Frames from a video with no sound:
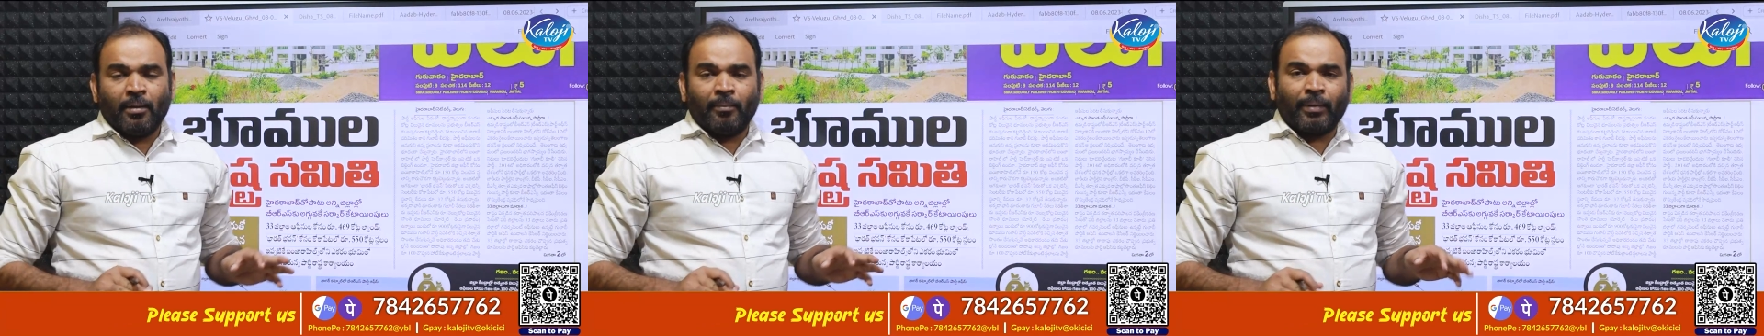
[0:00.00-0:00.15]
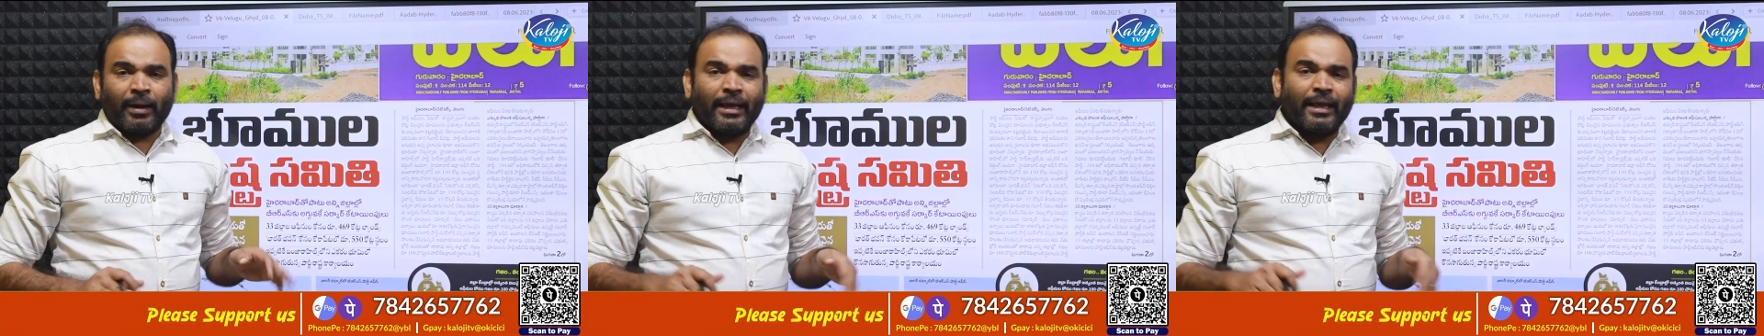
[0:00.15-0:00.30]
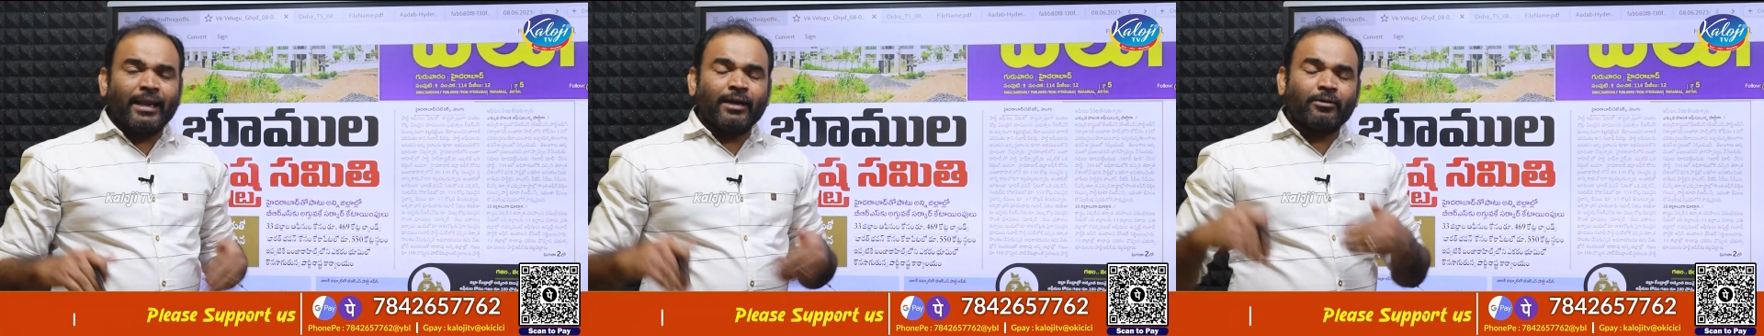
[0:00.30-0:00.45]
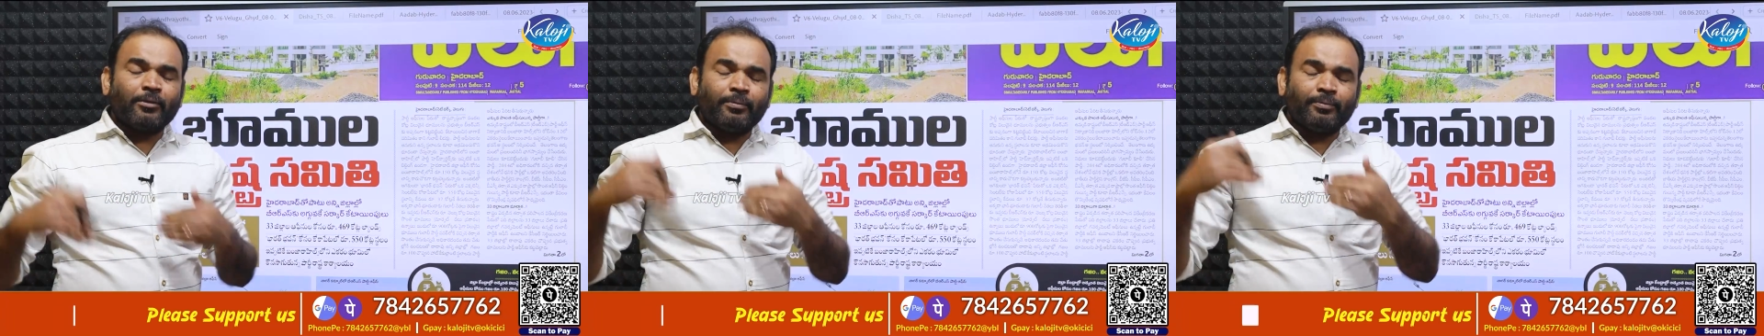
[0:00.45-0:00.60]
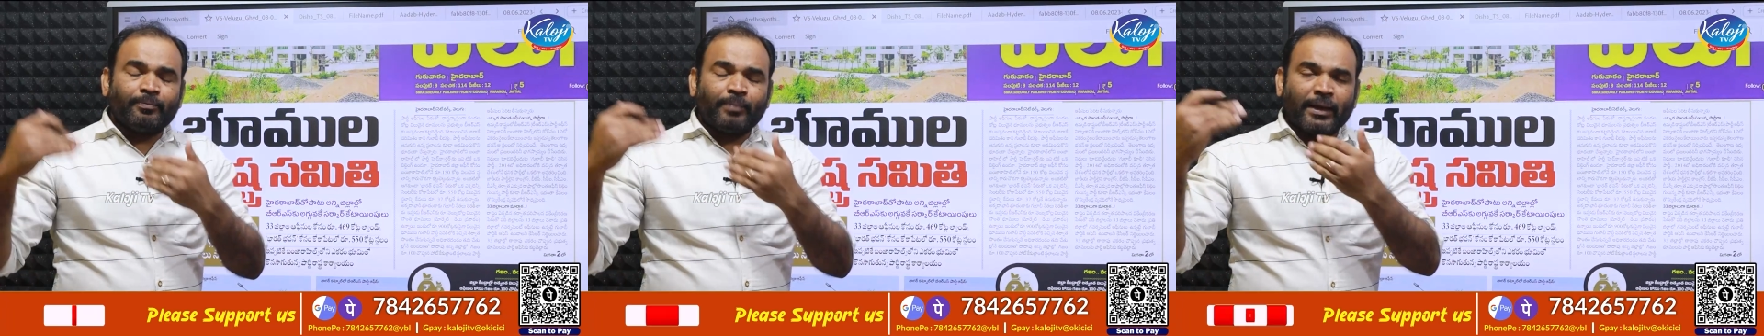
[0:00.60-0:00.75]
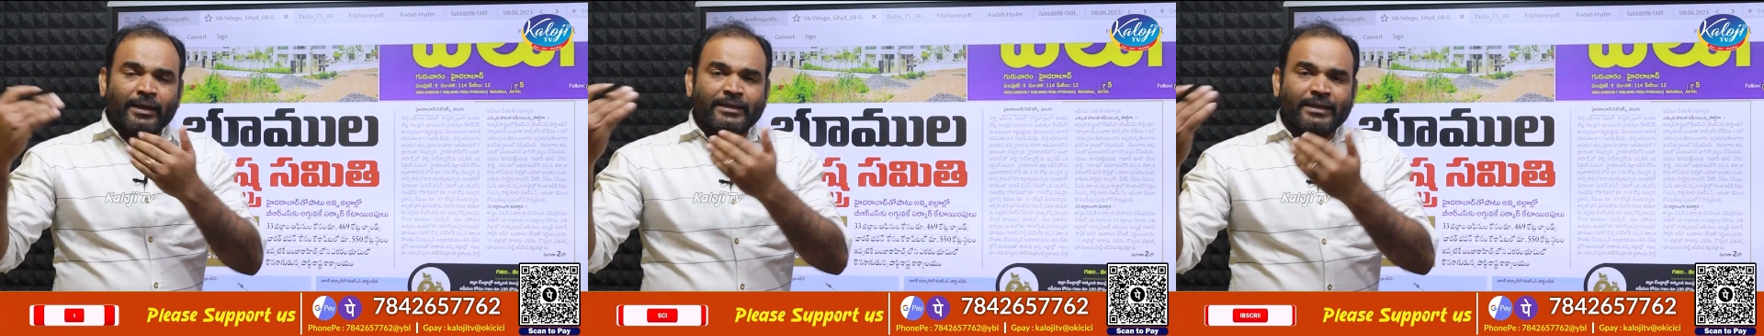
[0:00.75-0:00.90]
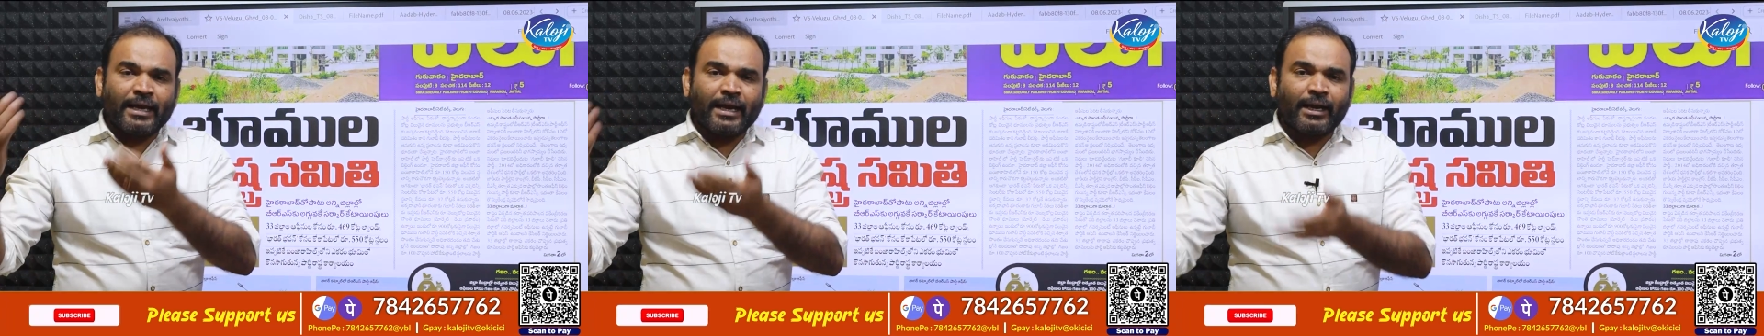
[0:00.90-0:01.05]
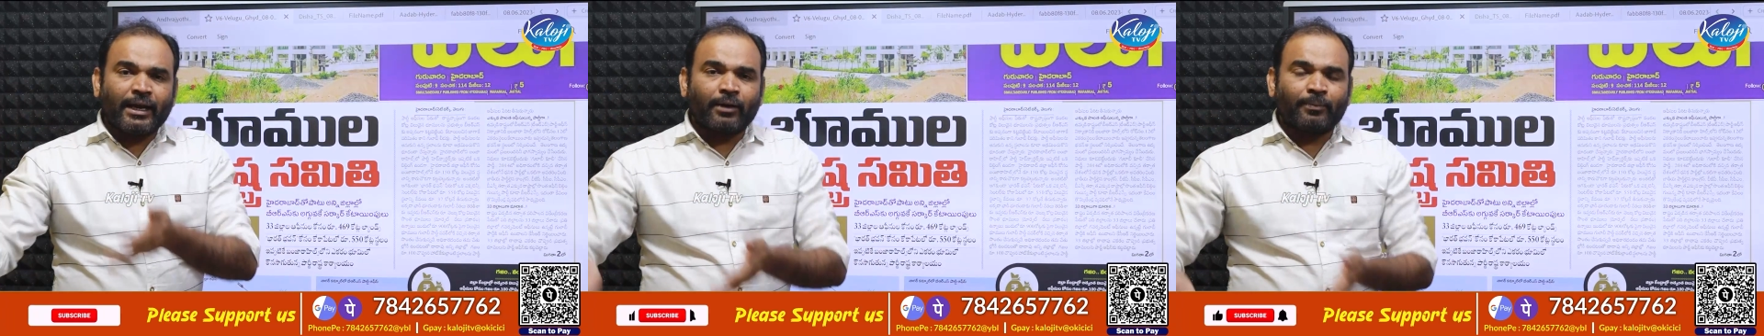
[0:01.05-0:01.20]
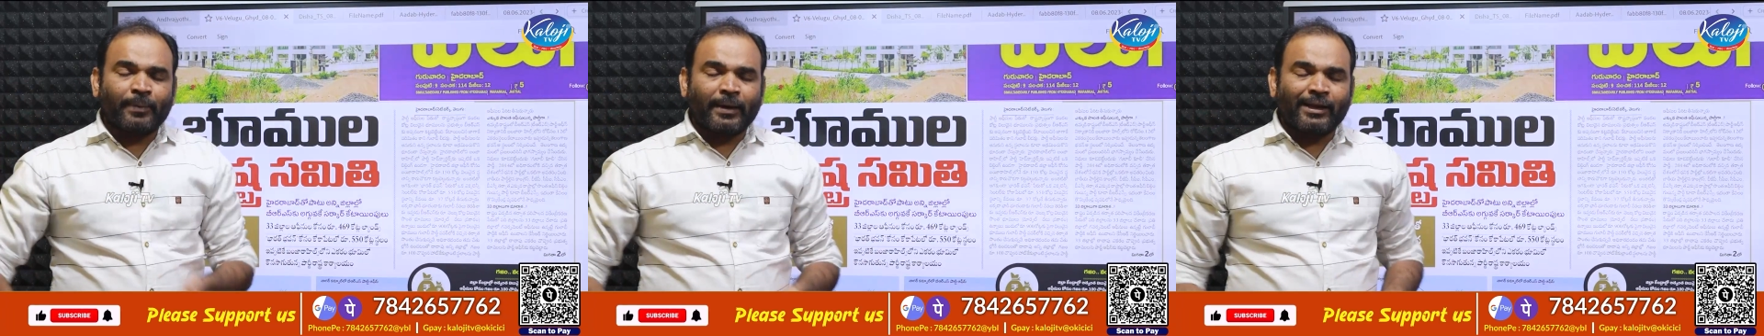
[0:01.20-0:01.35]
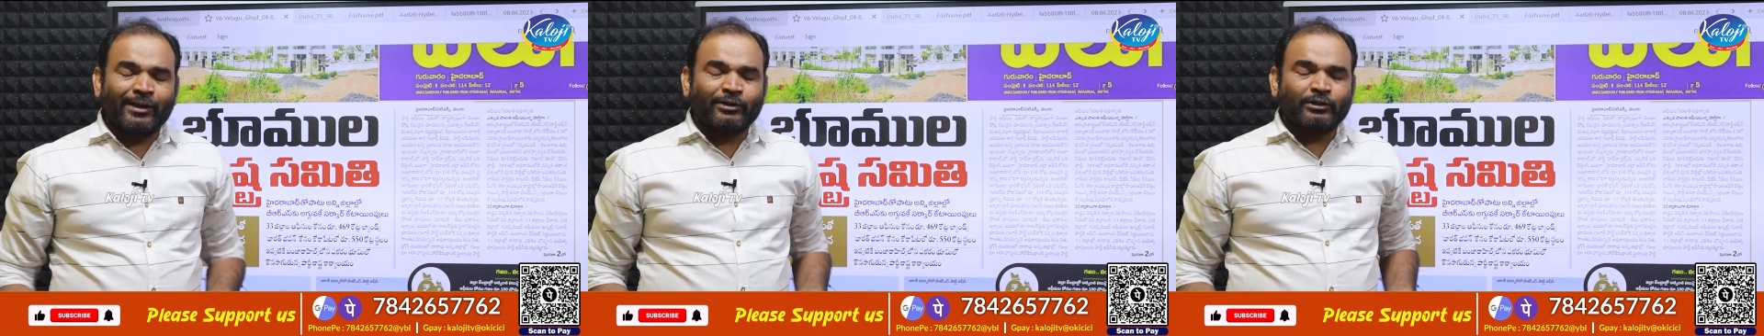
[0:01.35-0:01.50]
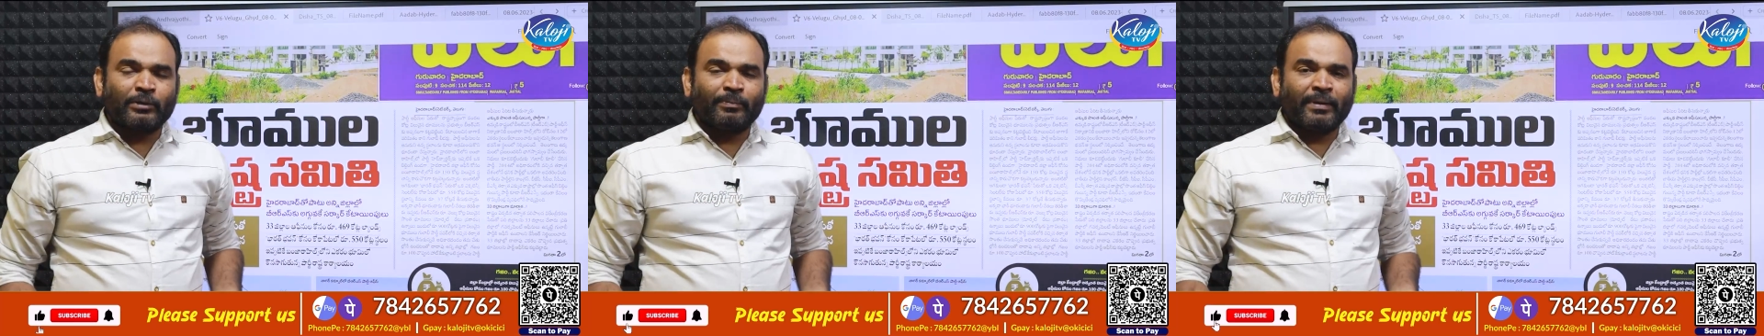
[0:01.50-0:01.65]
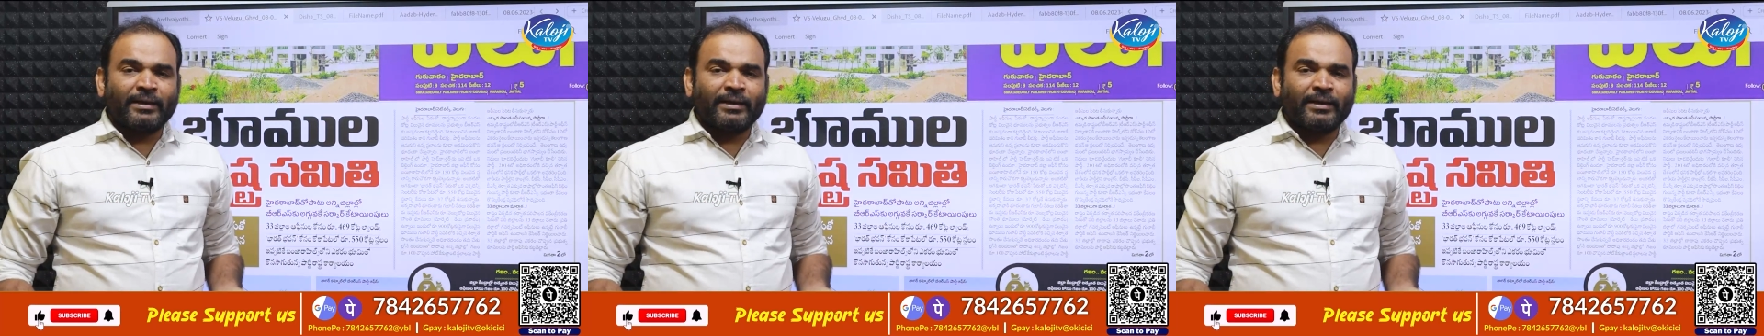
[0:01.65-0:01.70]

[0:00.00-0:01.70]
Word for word: ప్రజలకు పని చేయండి ప్రజల కోసం